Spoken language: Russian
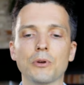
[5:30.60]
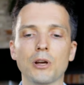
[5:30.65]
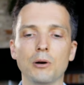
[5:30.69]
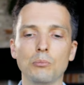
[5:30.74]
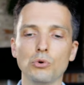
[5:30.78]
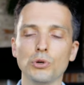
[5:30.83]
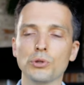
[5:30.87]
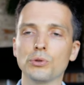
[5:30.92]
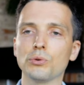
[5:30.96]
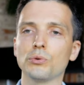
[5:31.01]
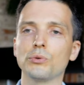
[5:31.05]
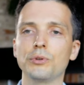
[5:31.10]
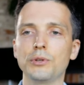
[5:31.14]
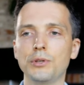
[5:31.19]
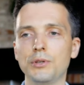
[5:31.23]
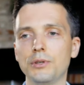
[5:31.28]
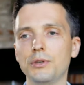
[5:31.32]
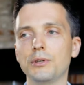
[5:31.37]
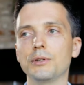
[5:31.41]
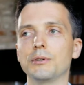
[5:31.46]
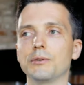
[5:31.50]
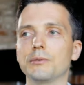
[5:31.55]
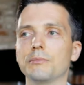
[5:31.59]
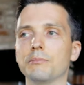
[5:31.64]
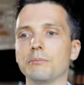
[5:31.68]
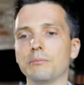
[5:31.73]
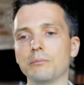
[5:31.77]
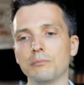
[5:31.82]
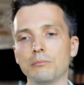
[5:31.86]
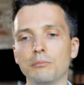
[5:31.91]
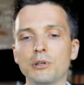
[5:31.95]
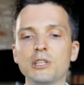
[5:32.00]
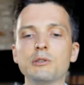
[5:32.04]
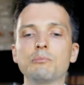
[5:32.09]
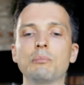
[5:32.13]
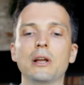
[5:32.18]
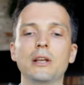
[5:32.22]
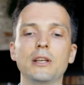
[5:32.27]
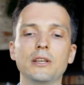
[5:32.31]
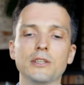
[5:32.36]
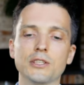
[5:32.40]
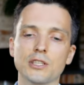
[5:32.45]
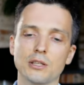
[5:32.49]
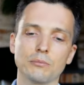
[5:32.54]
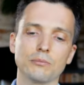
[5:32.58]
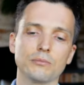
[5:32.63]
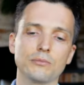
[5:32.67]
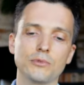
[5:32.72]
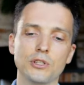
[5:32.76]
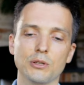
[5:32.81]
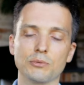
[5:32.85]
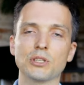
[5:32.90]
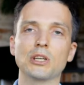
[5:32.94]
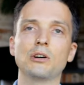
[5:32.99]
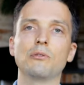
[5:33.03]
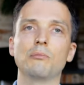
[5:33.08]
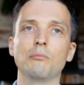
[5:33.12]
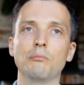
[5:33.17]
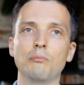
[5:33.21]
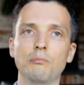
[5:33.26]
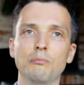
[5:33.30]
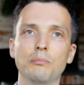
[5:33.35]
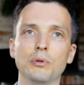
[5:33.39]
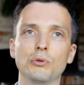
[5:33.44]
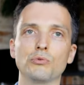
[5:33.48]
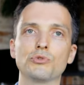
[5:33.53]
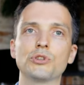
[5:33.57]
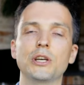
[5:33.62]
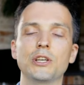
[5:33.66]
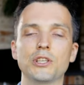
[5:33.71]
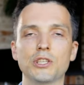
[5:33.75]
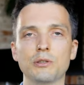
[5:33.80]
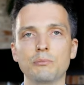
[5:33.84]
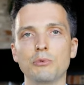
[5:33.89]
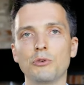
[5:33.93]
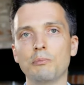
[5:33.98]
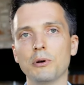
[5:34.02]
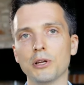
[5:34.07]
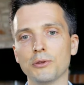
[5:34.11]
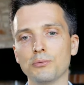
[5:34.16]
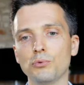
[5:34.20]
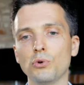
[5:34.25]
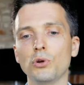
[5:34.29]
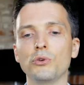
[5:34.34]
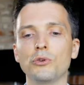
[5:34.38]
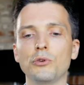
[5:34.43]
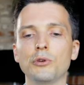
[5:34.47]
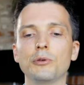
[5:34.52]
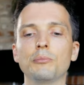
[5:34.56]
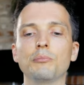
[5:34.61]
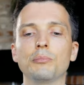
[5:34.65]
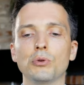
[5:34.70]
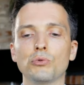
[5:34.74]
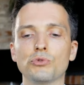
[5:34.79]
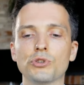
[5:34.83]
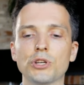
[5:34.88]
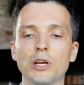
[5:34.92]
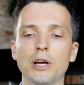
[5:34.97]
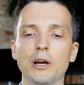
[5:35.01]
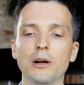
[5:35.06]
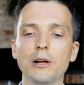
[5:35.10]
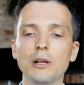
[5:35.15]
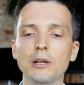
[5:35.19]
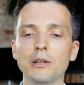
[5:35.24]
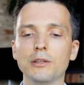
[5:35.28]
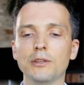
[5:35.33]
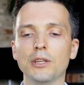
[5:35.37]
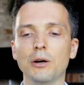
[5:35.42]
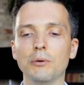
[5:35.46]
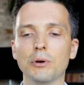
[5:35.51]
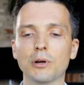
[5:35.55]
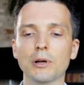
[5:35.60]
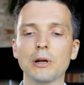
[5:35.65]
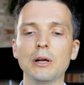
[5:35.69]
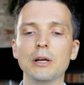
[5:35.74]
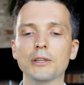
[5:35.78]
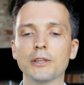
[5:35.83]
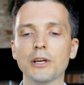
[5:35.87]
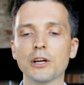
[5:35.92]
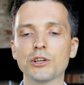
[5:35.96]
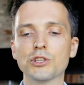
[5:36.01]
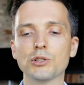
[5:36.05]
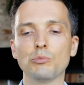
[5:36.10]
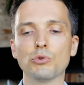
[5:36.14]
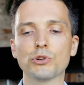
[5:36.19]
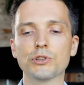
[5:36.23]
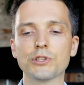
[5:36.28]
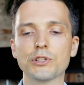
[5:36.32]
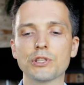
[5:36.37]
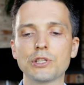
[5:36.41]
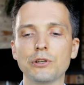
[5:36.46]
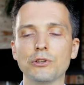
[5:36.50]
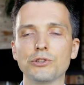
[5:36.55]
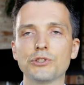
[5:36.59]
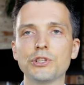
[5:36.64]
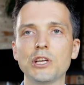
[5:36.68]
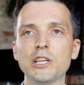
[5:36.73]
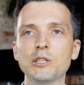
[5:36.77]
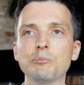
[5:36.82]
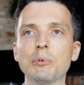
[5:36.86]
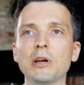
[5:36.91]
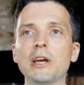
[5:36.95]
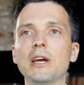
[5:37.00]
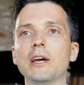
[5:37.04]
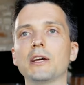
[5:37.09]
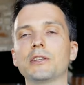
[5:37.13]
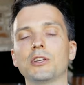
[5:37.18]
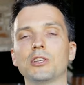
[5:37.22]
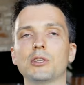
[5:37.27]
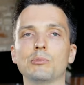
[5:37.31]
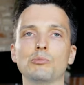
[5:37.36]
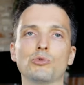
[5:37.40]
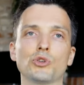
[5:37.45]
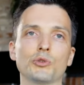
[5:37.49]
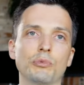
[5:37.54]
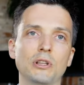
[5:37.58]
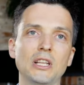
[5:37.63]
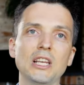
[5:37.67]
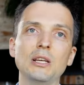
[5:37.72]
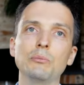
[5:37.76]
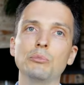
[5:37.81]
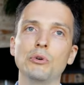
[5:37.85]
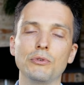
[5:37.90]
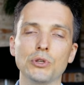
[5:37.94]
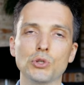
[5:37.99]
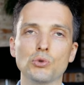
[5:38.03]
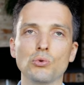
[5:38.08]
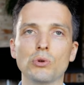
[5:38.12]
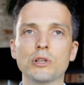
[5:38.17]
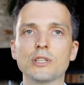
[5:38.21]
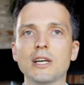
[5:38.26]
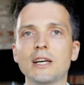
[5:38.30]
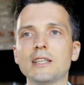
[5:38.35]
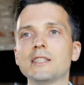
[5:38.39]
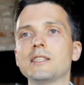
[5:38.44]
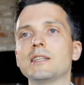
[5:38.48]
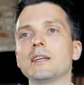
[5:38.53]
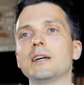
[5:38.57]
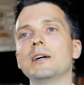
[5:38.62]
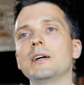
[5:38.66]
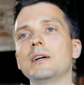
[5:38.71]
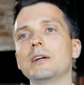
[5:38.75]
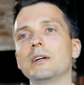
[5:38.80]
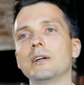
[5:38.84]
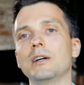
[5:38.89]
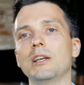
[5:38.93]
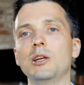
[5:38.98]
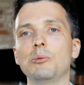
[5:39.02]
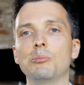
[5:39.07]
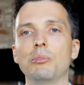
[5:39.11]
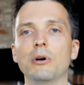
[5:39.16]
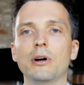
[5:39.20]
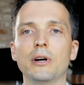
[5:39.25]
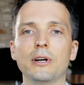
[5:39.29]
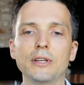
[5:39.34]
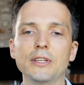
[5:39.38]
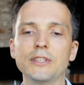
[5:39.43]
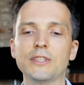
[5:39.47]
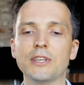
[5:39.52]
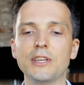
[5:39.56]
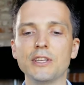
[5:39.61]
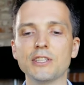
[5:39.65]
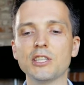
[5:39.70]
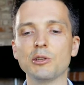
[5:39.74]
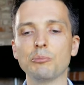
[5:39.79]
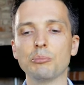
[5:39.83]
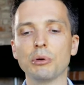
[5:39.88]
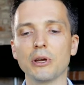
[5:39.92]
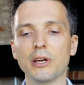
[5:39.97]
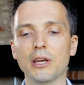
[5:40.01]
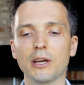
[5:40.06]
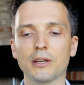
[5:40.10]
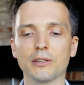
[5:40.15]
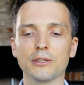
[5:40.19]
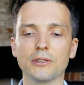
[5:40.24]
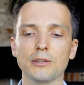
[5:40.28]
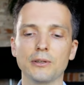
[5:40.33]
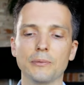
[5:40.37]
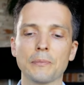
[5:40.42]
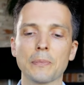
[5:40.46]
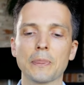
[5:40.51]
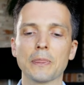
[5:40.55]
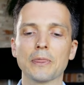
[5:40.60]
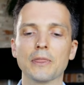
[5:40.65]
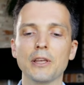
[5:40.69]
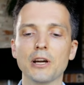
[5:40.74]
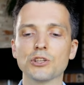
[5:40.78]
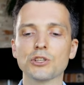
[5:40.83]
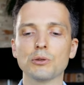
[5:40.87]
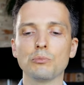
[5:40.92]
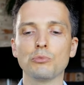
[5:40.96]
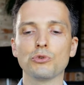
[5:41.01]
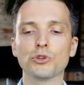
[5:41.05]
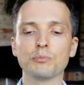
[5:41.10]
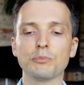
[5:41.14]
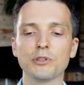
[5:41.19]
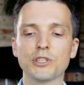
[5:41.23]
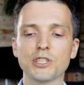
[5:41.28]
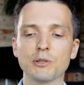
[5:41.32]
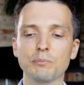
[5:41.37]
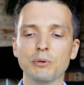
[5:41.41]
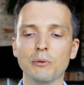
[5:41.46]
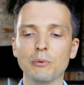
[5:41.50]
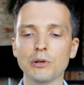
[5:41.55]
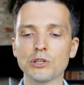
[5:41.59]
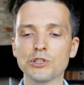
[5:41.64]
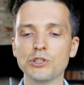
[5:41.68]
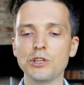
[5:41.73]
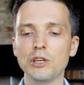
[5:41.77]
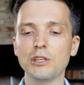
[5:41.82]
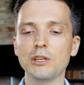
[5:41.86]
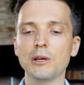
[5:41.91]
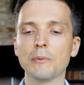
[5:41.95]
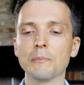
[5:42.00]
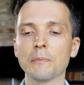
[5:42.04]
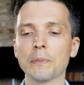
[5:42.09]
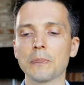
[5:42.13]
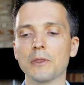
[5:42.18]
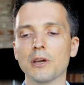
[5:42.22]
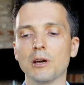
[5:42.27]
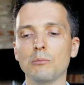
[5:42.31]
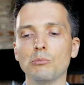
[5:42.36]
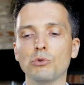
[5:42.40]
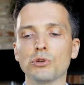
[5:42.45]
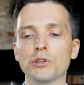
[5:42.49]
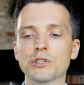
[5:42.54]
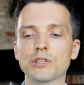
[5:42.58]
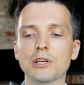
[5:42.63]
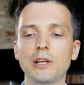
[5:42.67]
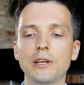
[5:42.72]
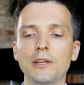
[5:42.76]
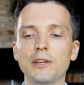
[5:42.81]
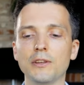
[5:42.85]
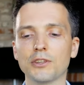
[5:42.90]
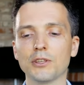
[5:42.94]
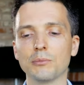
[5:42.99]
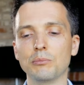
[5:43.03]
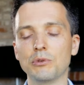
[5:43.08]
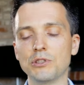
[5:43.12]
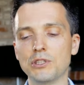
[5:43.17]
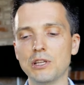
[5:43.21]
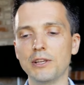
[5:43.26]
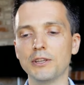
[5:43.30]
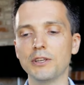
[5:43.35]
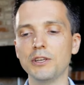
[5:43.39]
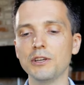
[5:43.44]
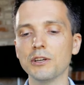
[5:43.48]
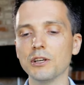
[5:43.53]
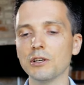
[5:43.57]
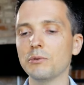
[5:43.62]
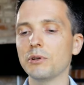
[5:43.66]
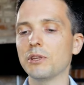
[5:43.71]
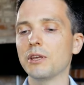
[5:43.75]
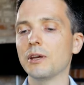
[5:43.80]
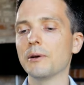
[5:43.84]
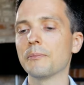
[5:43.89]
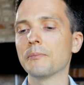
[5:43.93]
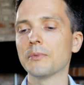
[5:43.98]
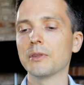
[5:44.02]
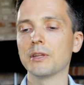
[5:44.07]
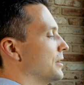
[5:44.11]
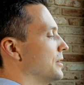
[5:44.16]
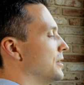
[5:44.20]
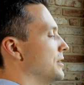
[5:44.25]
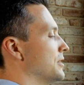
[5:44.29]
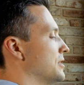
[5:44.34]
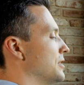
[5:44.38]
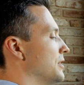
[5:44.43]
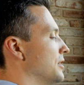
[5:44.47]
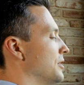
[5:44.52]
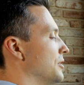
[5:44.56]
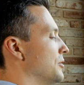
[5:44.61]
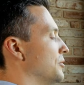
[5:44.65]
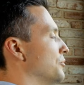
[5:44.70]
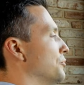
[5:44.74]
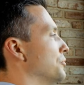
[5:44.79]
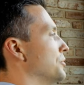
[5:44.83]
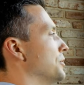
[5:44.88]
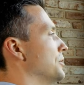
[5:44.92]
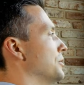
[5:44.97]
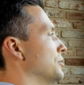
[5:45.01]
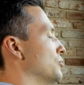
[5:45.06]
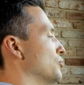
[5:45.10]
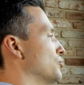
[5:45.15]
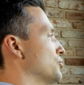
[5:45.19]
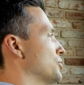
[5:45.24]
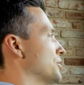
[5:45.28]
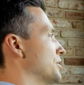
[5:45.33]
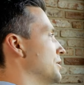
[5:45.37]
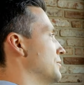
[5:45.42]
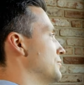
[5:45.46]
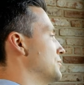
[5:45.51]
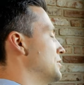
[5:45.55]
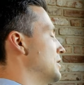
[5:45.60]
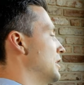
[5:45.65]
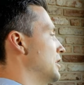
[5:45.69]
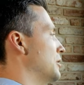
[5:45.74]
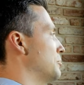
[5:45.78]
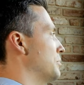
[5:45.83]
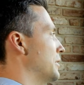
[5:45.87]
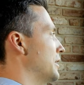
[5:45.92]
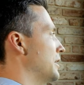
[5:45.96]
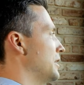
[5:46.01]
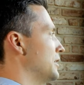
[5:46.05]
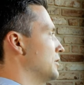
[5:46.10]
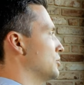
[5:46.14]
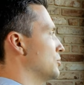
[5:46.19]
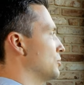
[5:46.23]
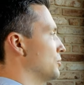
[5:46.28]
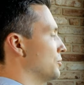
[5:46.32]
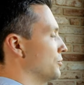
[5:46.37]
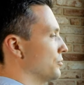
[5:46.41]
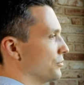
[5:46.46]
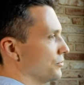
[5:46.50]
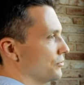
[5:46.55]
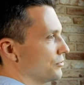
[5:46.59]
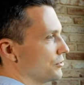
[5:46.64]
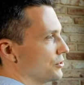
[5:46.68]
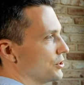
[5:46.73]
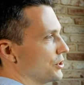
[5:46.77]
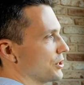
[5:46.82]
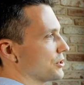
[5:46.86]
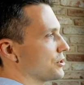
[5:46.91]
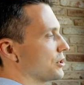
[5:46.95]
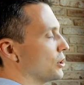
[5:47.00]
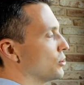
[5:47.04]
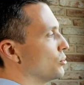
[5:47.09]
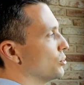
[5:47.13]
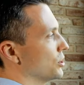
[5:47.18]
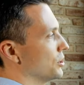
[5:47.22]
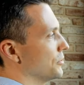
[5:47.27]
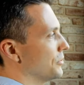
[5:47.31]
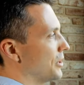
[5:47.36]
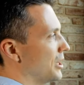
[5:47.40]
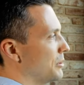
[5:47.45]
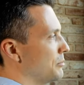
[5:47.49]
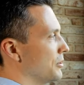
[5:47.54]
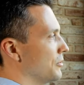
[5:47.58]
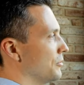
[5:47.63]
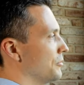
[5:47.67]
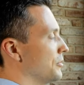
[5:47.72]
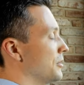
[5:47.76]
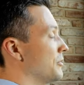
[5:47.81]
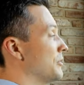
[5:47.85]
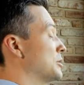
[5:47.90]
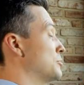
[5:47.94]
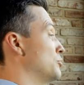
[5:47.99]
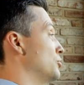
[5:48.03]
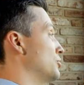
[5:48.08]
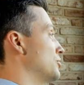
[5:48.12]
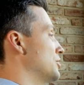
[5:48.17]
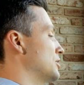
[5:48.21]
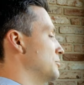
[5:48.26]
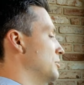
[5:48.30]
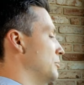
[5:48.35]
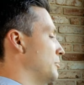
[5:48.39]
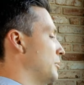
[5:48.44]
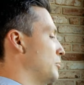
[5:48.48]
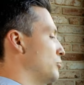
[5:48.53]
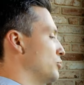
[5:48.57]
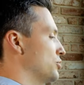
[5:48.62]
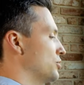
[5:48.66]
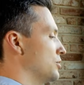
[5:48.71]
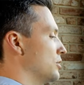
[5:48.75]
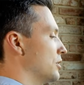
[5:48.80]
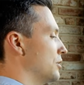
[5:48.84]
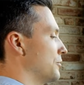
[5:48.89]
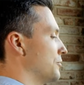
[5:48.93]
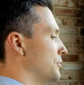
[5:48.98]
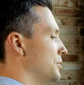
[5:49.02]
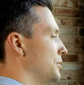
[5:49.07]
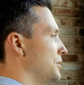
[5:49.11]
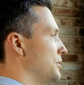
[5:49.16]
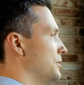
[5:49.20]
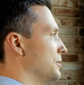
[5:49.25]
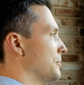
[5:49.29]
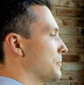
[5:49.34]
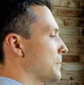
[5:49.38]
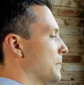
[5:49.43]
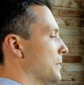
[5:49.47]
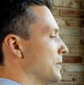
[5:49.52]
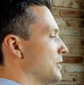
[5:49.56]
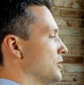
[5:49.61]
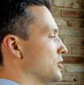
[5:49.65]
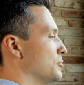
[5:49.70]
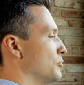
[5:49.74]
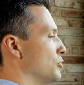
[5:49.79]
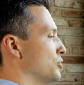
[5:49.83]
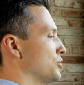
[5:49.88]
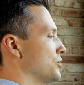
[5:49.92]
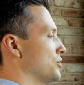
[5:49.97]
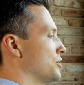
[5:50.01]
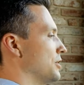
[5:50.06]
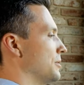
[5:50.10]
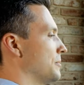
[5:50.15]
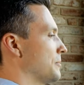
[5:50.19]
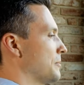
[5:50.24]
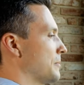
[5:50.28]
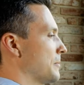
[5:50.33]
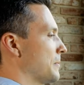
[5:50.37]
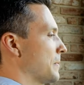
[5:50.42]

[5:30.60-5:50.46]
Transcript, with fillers: работу и быть полезным, тем самым получая себе в портфолио и получая навык. Также можно сделать часть проекта, это может быть либо визуализация, либо эскизный проект, также может быть сопровождение, работа с клиентом и делегирование. Если вы уже взяли проект, то через какое-то время вы возьмете себе помощников и сможете